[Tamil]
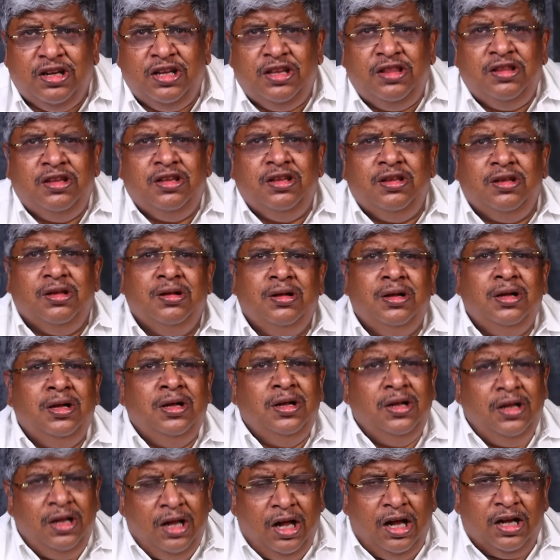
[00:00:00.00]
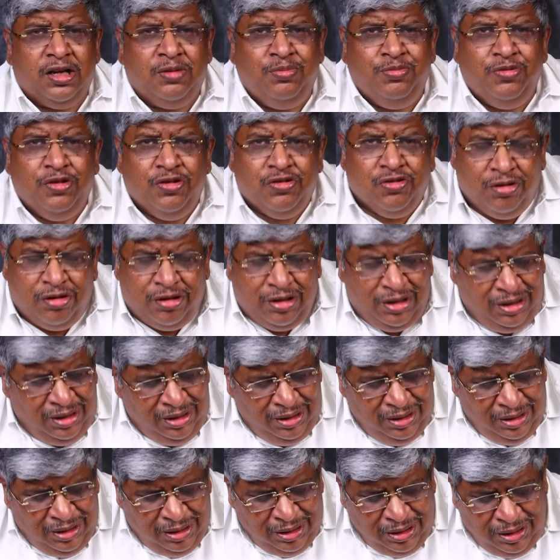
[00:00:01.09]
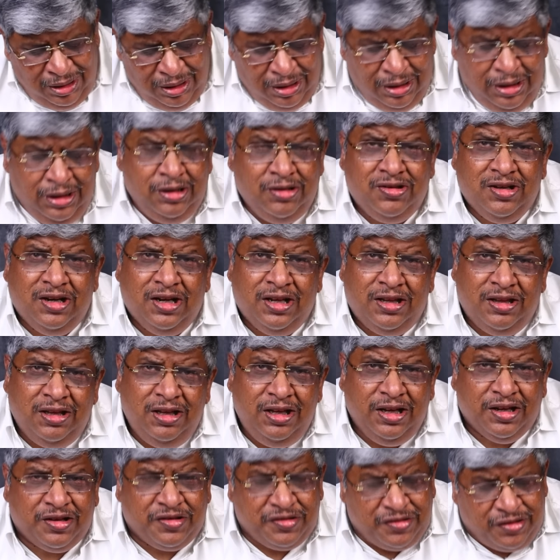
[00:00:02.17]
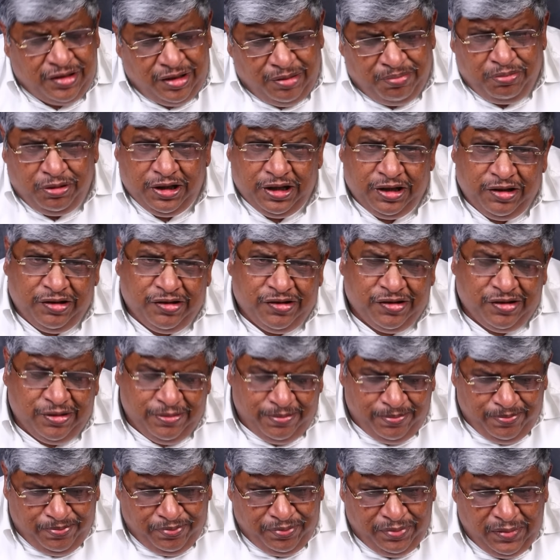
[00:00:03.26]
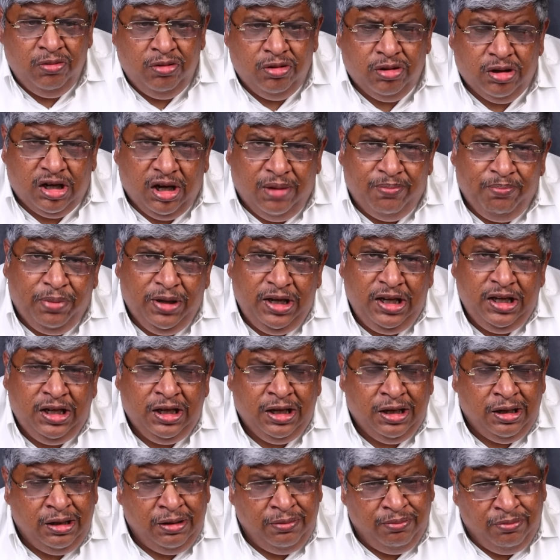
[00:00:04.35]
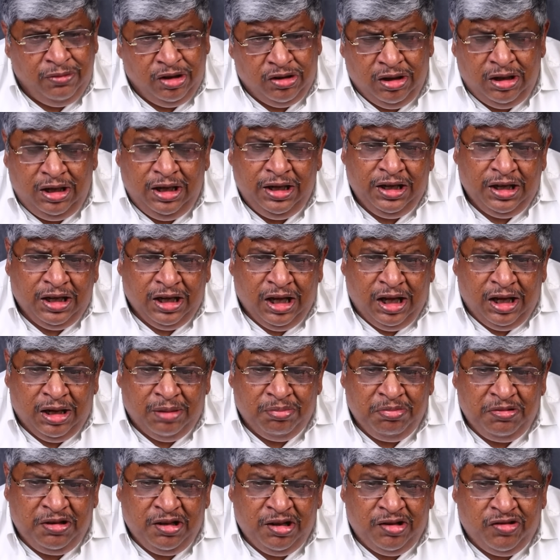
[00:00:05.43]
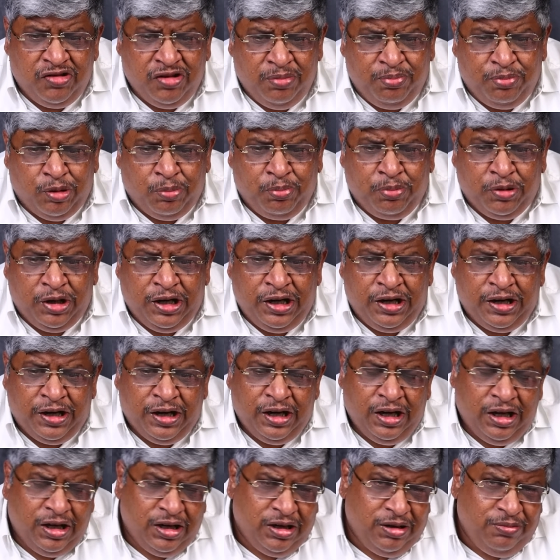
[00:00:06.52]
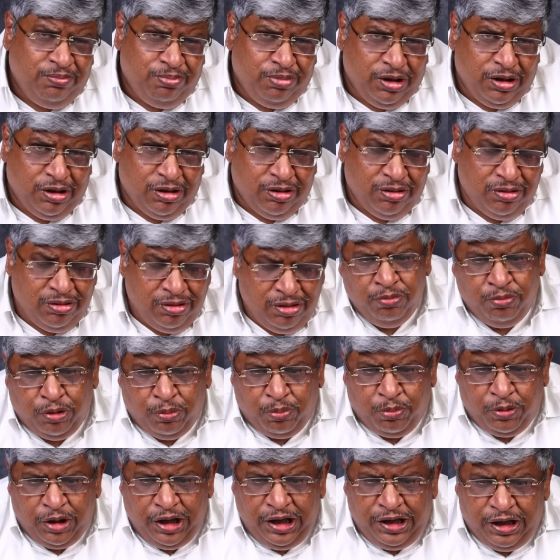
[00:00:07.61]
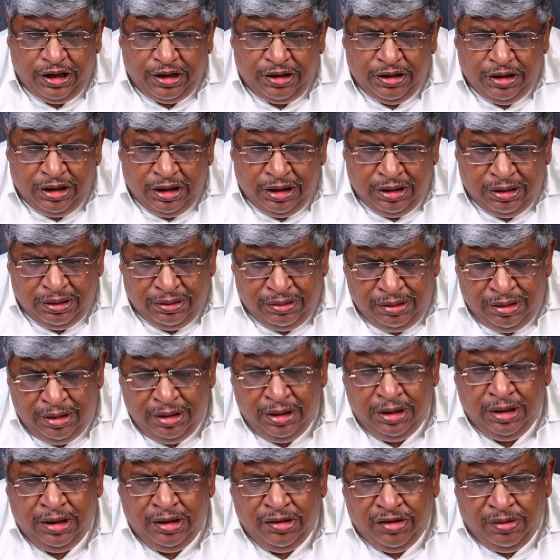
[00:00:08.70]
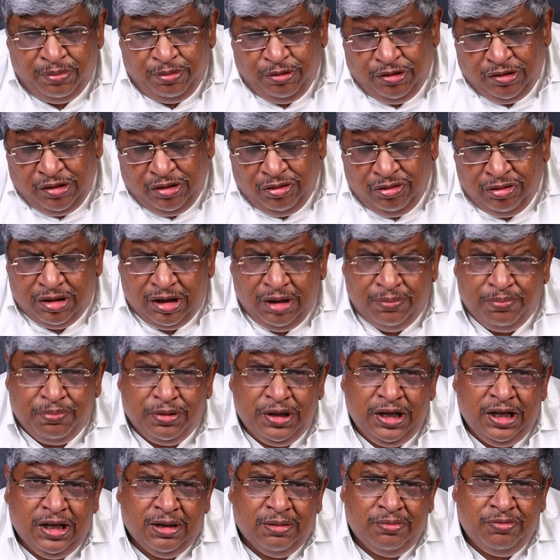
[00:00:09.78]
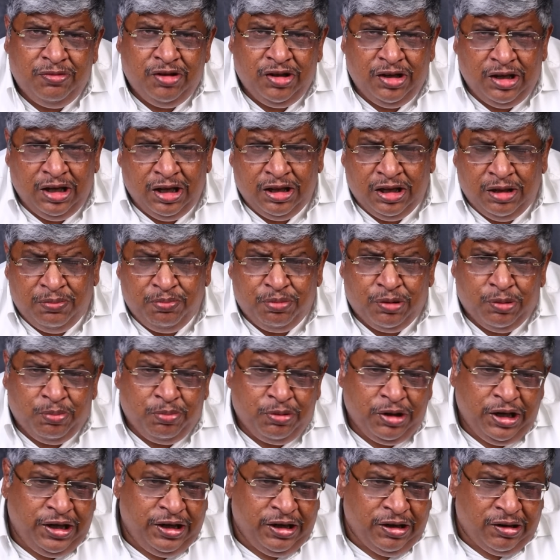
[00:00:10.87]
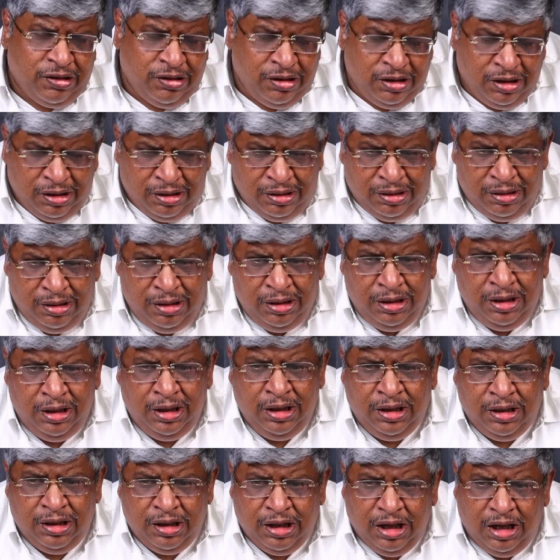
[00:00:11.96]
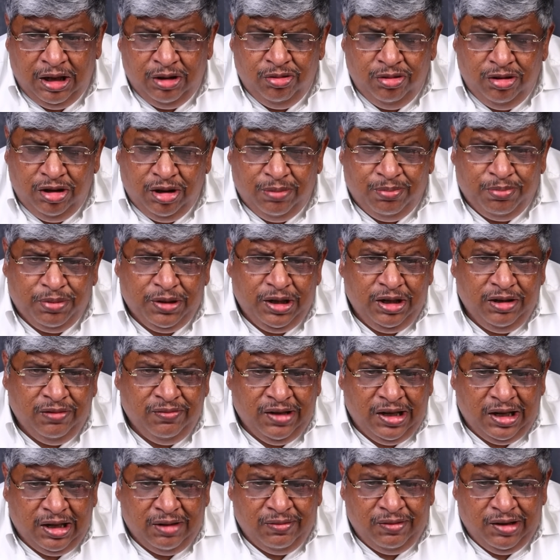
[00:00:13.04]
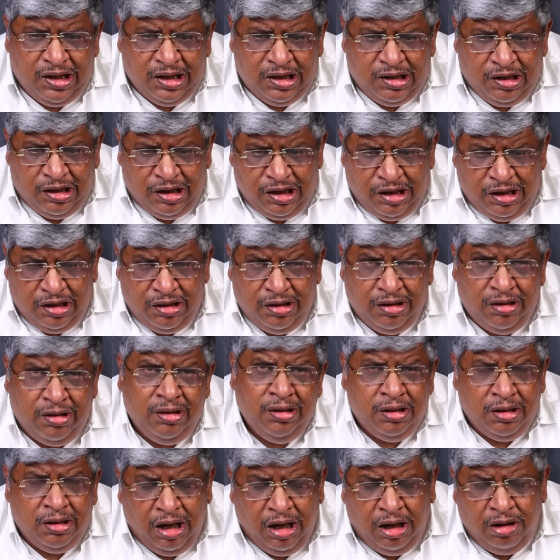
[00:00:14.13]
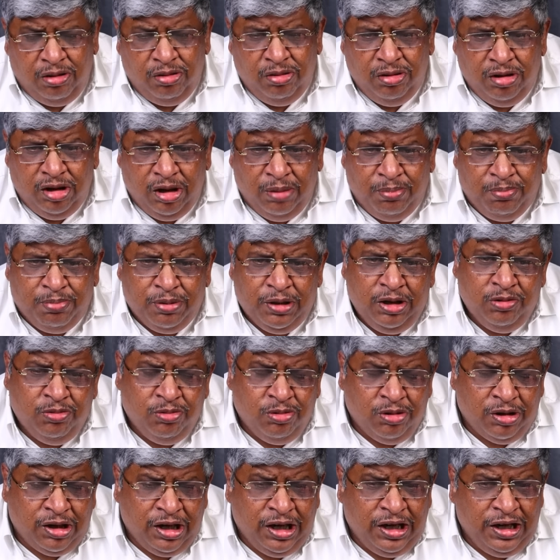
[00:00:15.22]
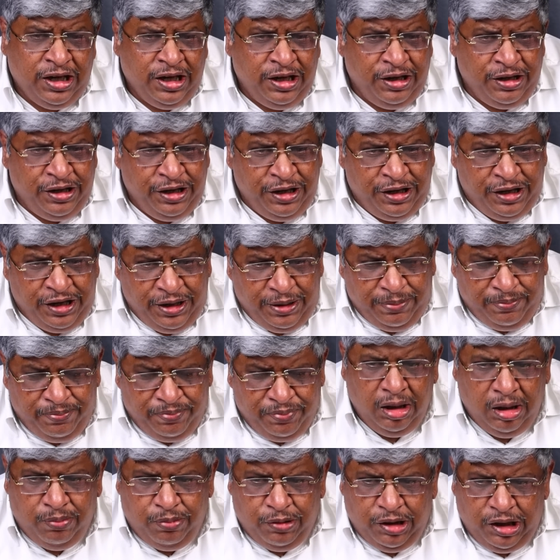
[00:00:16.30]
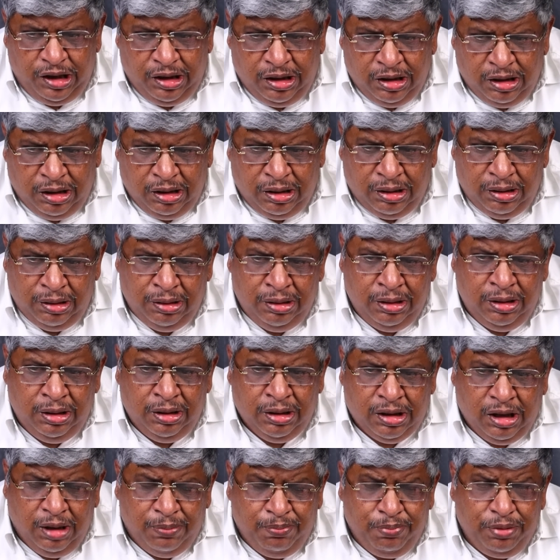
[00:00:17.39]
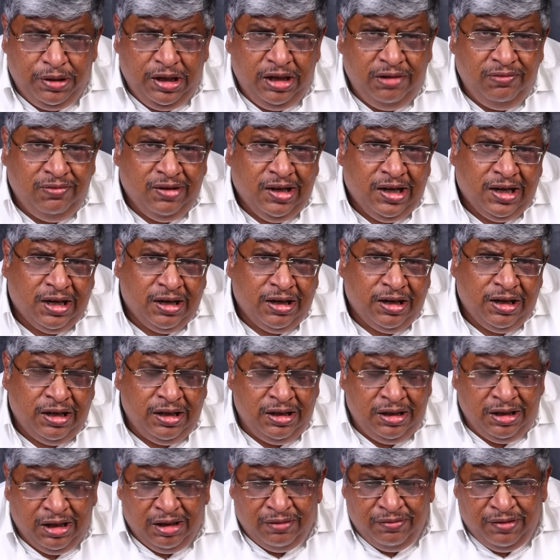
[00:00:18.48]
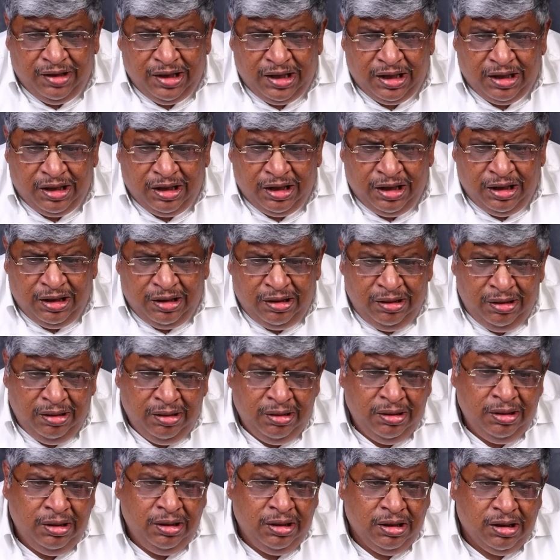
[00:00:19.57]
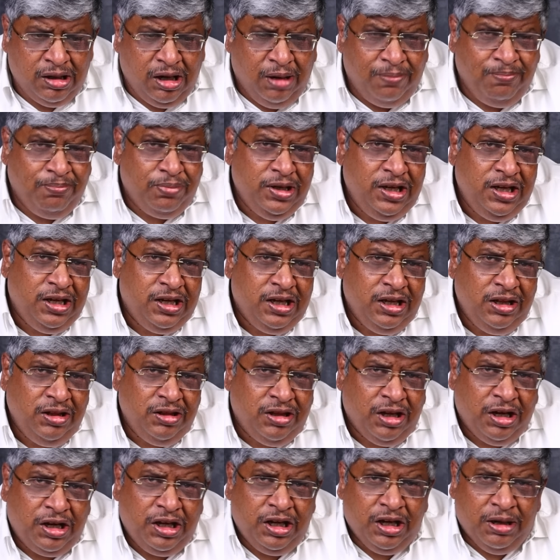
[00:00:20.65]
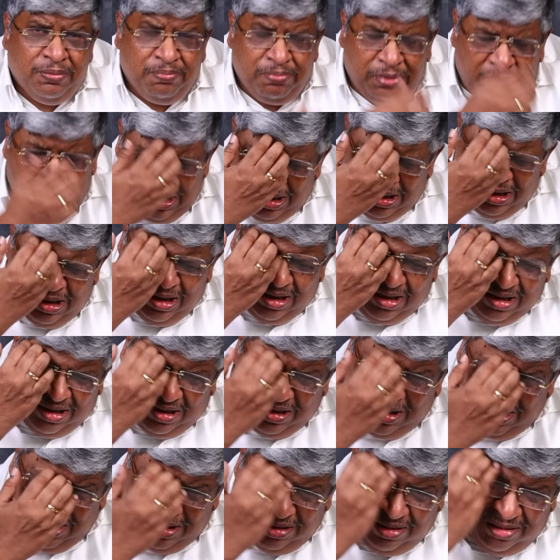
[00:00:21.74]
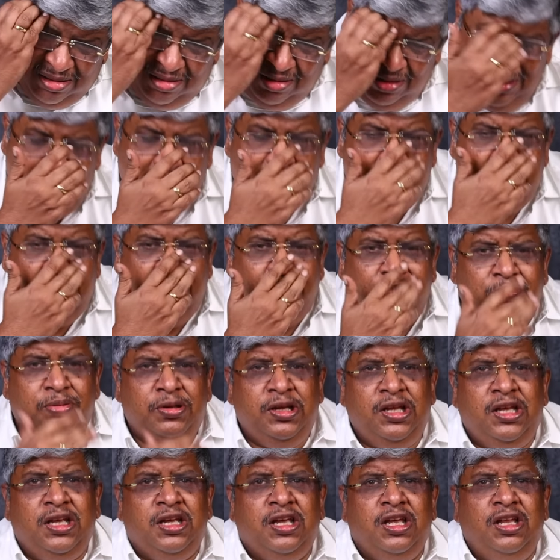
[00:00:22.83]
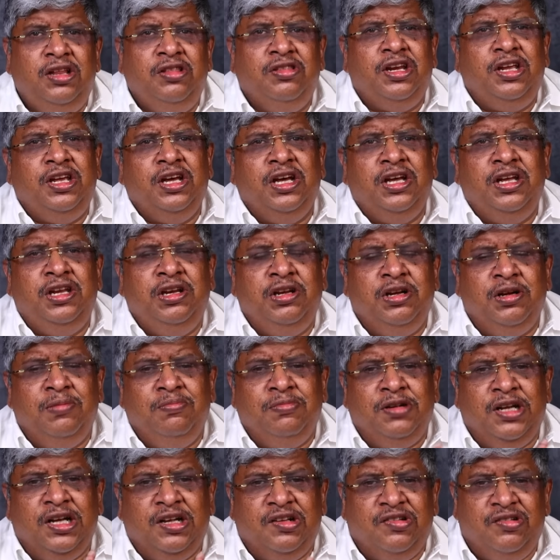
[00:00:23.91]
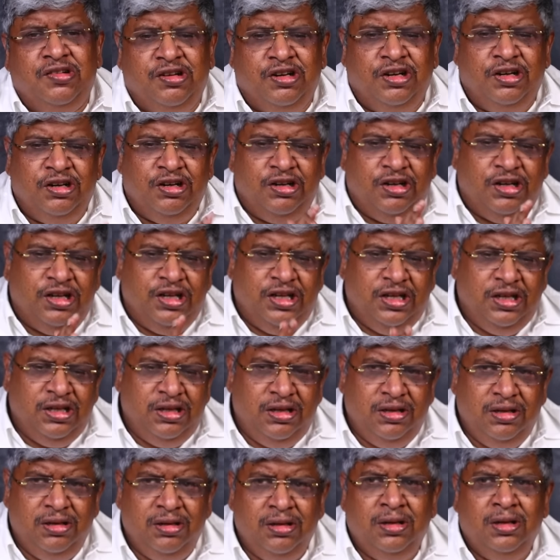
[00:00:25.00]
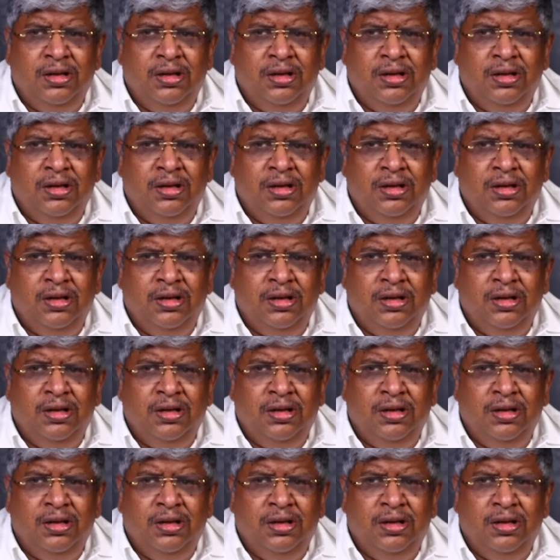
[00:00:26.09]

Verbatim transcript: வந்து ஆரம்பிச்ச சொல்கிறேன் இது சிலது எக்ஸ்ட்ரா பாயிண்ட்ஸ் ஒரு கம்பெனியை முதல்ல நீங்கள் ஆரம்பிக்காச்சா ப்ரொப்ரைட்டராக ஆரம்பிப்பீங்க ப்ரொப்ரைட்டர்னா சப்போஸ் நான் ஒரு கம்பெனியை ஆரம்பித்து நான் தான் ப்ரொப்ரைட்டர்னா நானும் கம்பெனியும் வேறு வேறு கிடையாது நானும் கம்பெனியும் ஒரே என்டிட்டி அப்படின்னா கம்பெனி வேறு கிடையாது நான் வேறு கிடையாது கம்பெனிக்குன்னு தனியாக பேன் கார்டு கிடையாது கம்பெனிக்குன்னு தனியாக இன்கம் டேக்ஸ் ரிட்டர்ன் கிடையாது